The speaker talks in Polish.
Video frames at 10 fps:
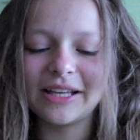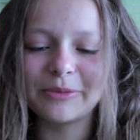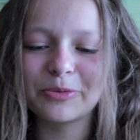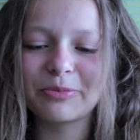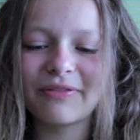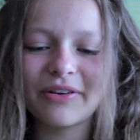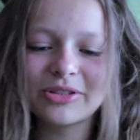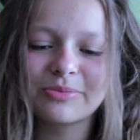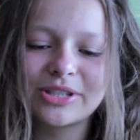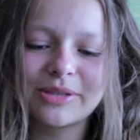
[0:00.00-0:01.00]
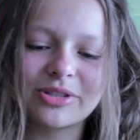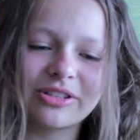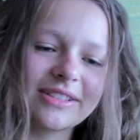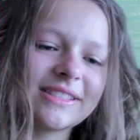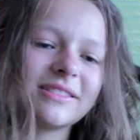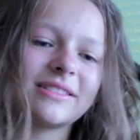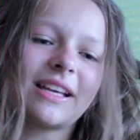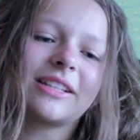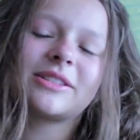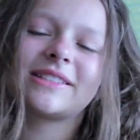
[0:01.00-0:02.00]
i próbowałyśmy się przedostać
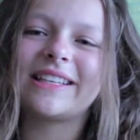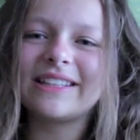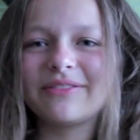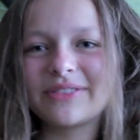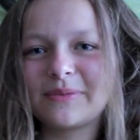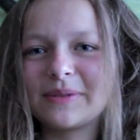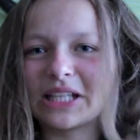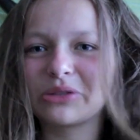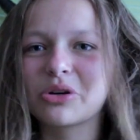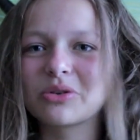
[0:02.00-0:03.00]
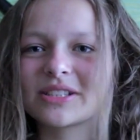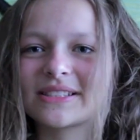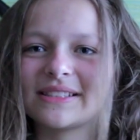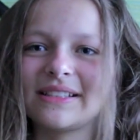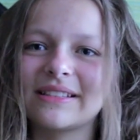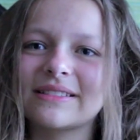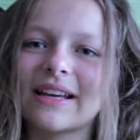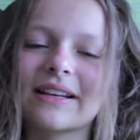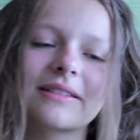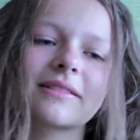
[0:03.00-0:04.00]
taś z jednej wyspy na drugą, czas, i,
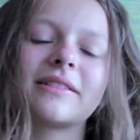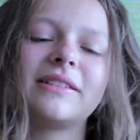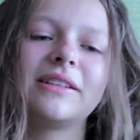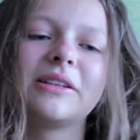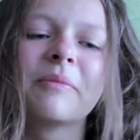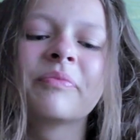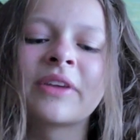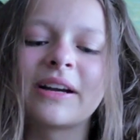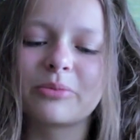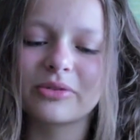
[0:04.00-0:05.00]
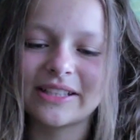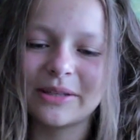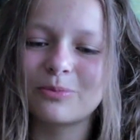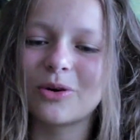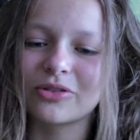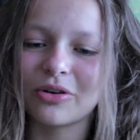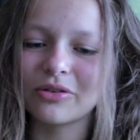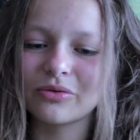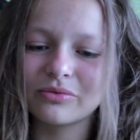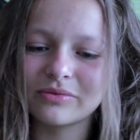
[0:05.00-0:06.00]
tak, i było takie
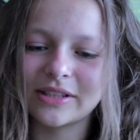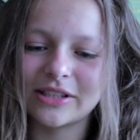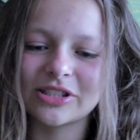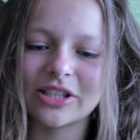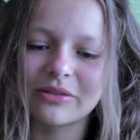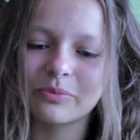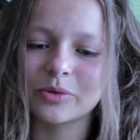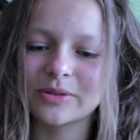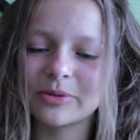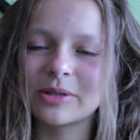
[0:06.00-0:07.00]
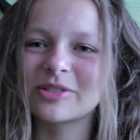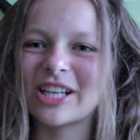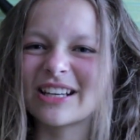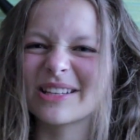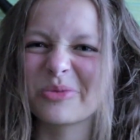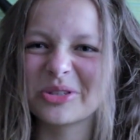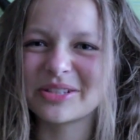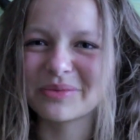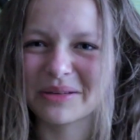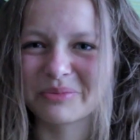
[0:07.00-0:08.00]
błoto, jeszcze pod spodem czarne, bo
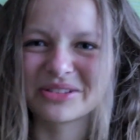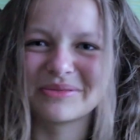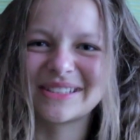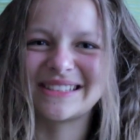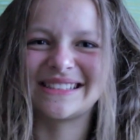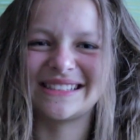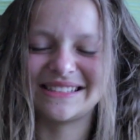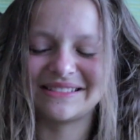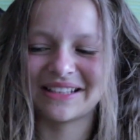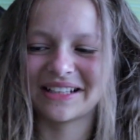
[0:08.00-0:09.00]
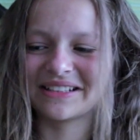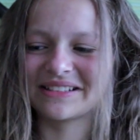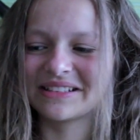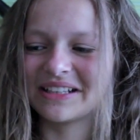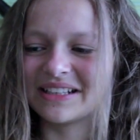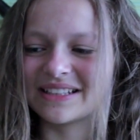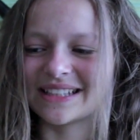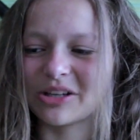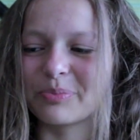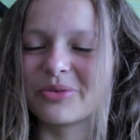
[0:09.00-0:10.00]
się tak potem z, tak
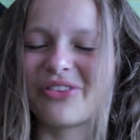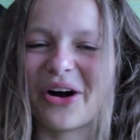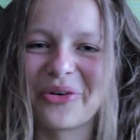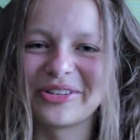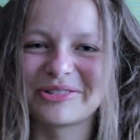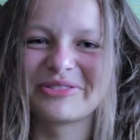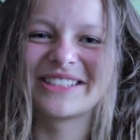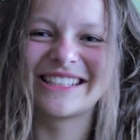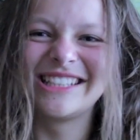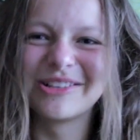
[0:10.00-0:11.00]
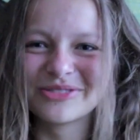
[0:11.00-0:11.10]
zakopywało i to było takie